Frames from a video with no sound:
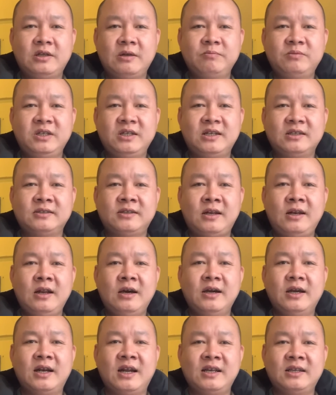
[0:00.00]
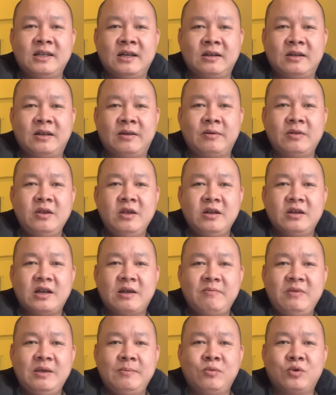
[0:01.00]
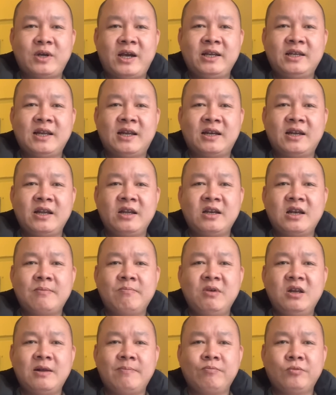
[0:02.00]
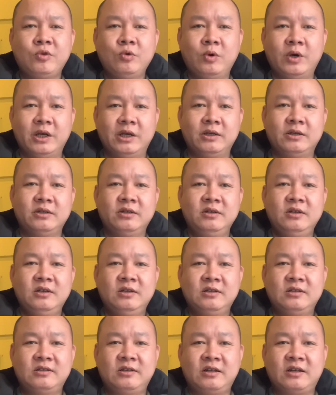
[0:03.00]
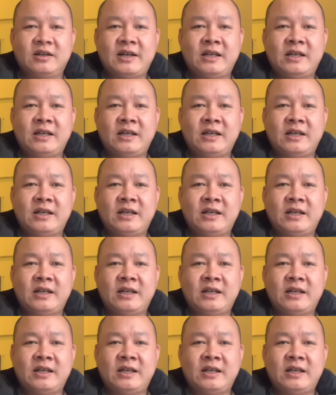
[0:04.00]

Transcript: thậm chí là dẫn lời lại rằng là đã bị một anh đàn anh năm mươi lăm tuổi rồi đánh